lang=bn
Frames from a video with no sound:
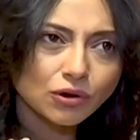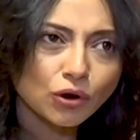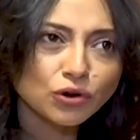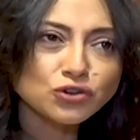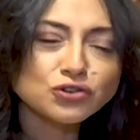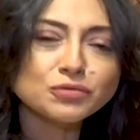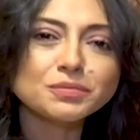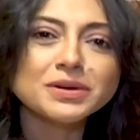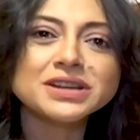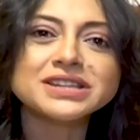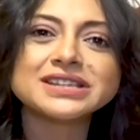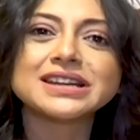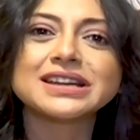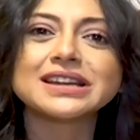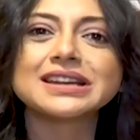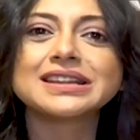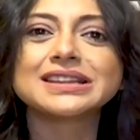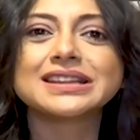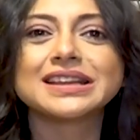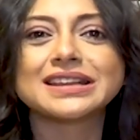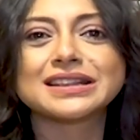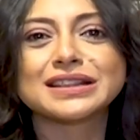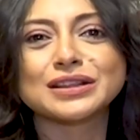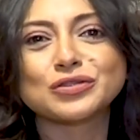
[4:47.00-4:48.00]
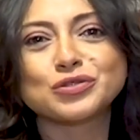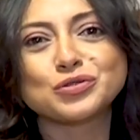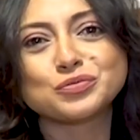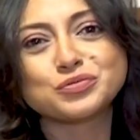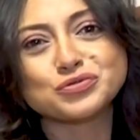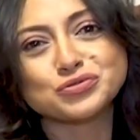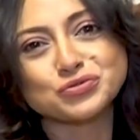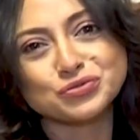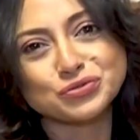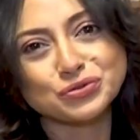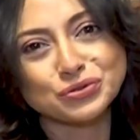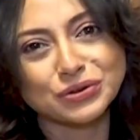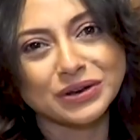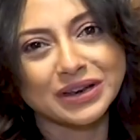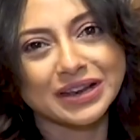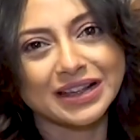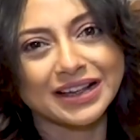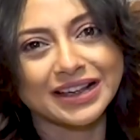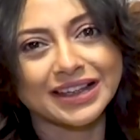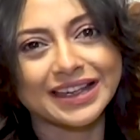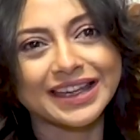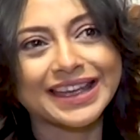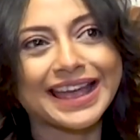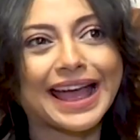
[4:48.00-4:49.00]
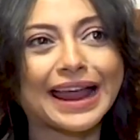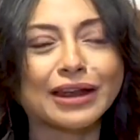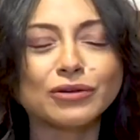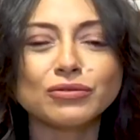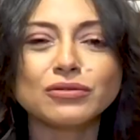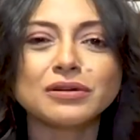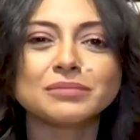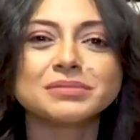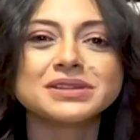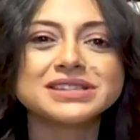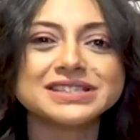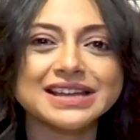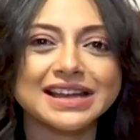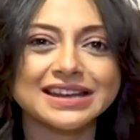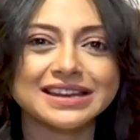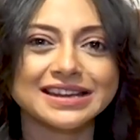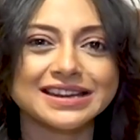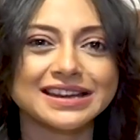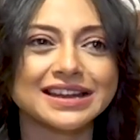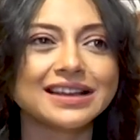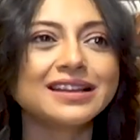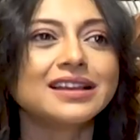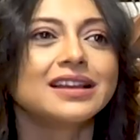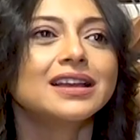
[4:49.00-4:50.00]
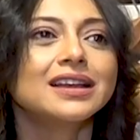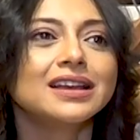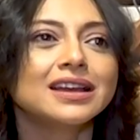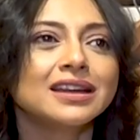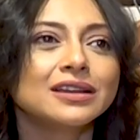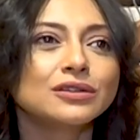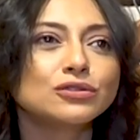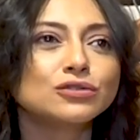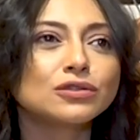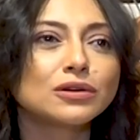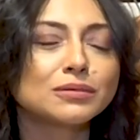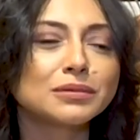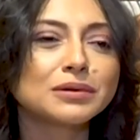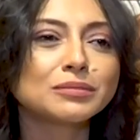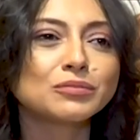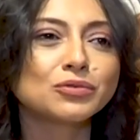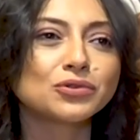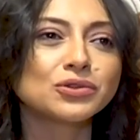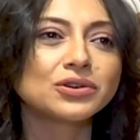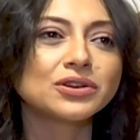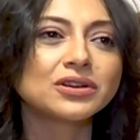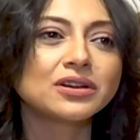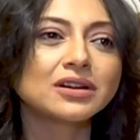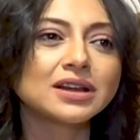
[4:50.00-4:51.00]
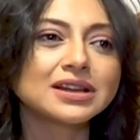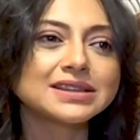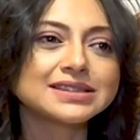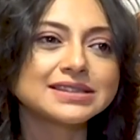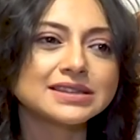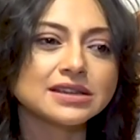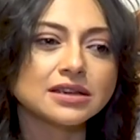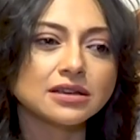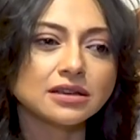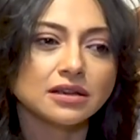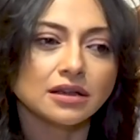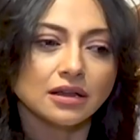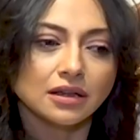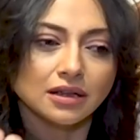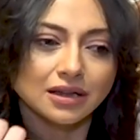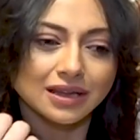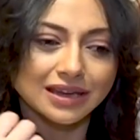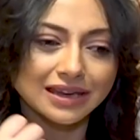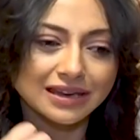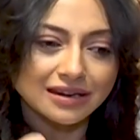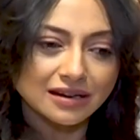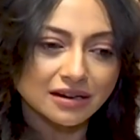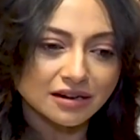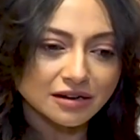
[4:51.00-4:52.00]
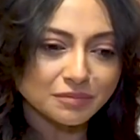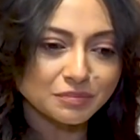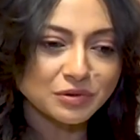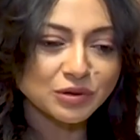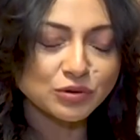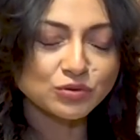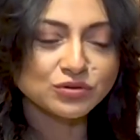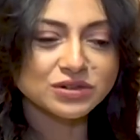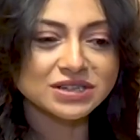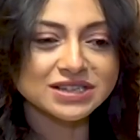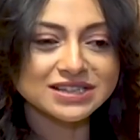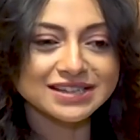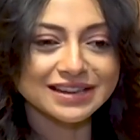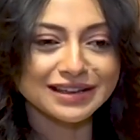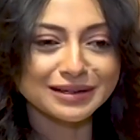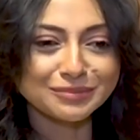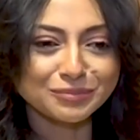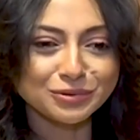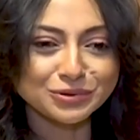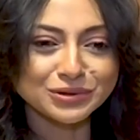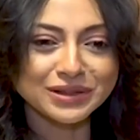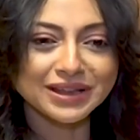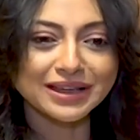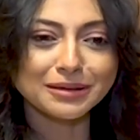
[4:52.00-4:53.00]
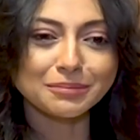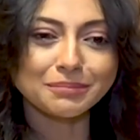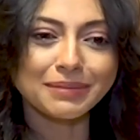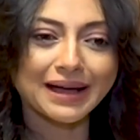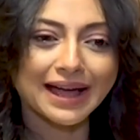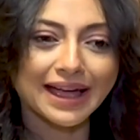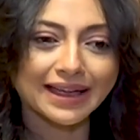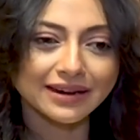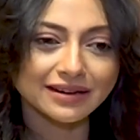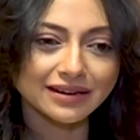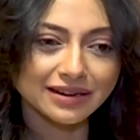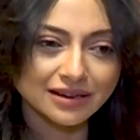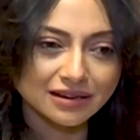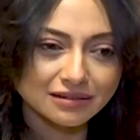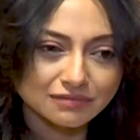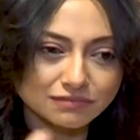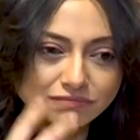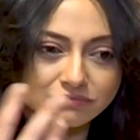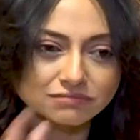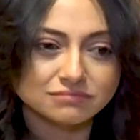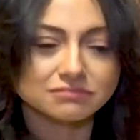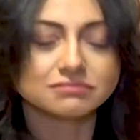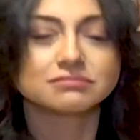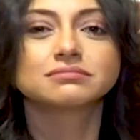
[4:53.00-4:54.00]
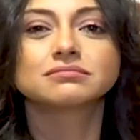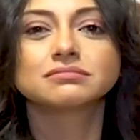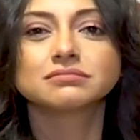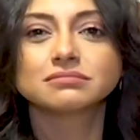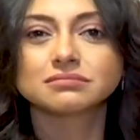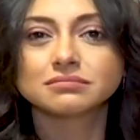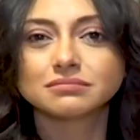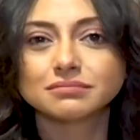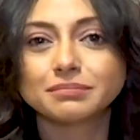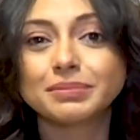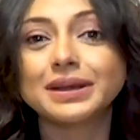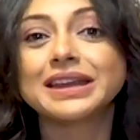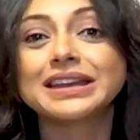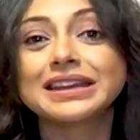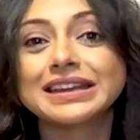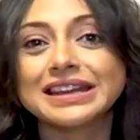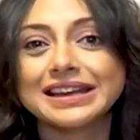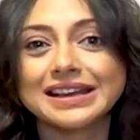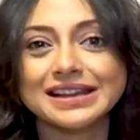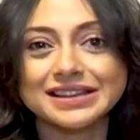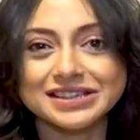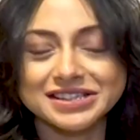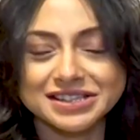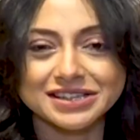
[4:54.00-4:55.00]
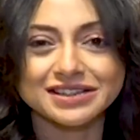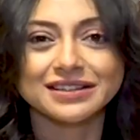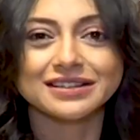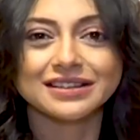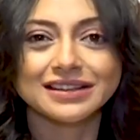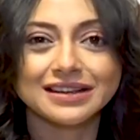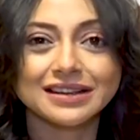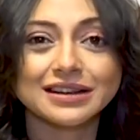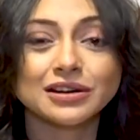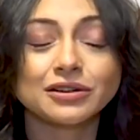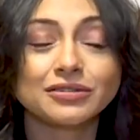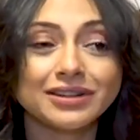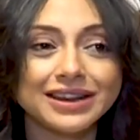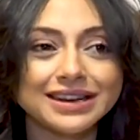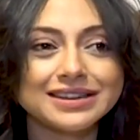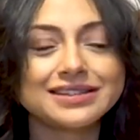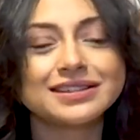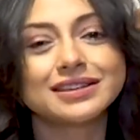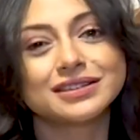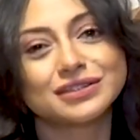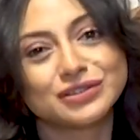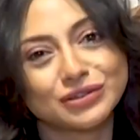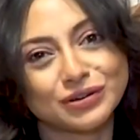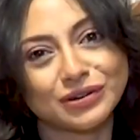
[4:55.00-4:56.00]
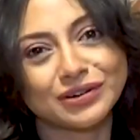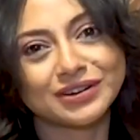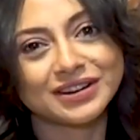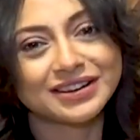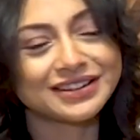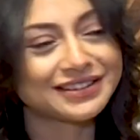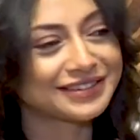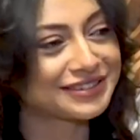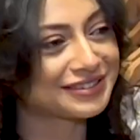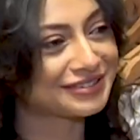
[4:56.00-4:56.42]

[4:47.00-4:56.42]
অটোমেটিক্যালি দেখতে খুব সুন্দর লাগে কেন আমি জানি না কিন্তু আমার মনে হয় যে ইনার বিউটিটা বোধহয় বাইরে বেরিয়ে আসে রেডিয়েট করে